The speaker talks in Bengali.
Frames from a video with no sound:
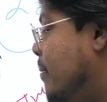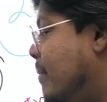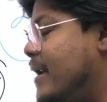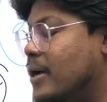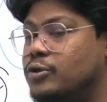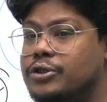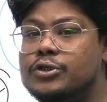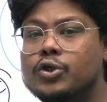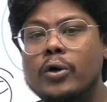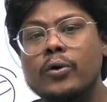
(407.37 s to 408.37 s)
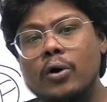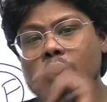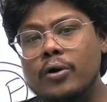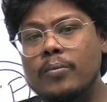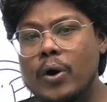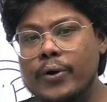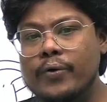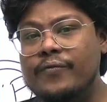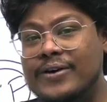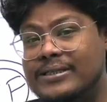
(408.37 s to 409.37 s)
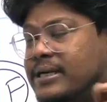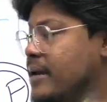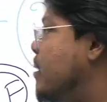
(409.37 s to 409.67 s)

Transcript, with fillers: মানে হচ্ছে জনগণ মন ফার্স্ট টাইম